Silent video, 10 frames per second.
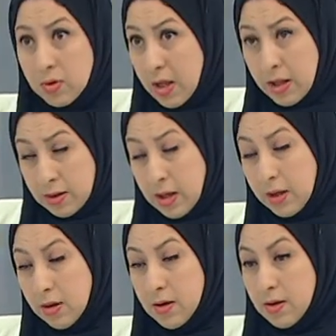عن
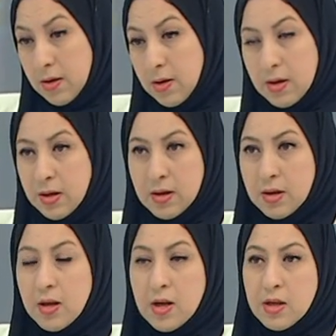طريق
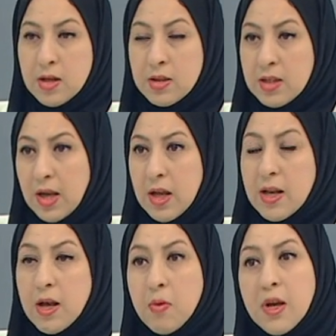الانتقال
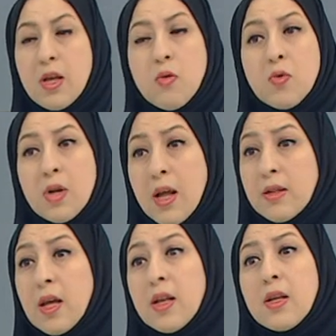الهوائي ولا
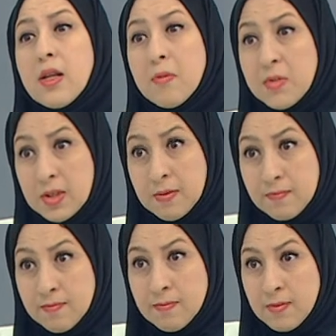عن طريق اللمس
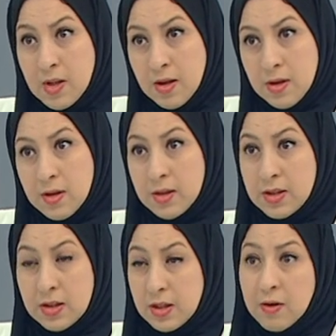نعم
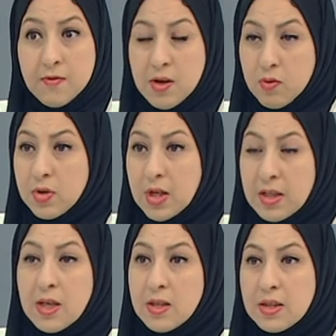ستادير الفيروس
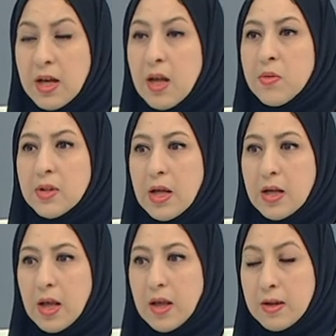هذا ينتقل
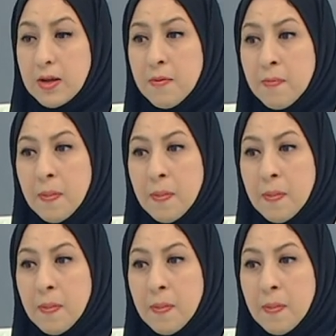بالطريقة هذه